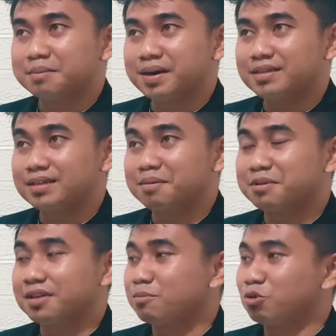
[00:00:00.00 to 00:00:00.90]
apalagi kayak
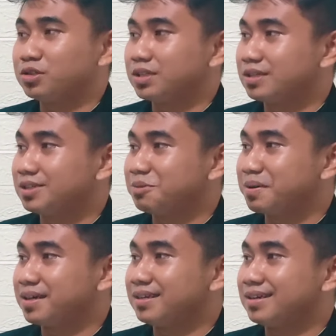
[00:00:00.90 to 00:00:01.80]
masalah politik dan
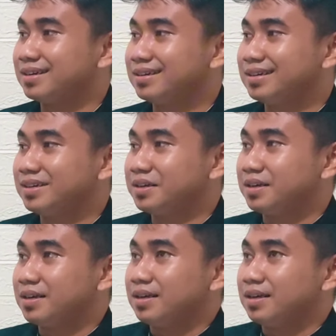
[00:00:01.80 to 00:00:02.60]
sebagainya kan. Iya.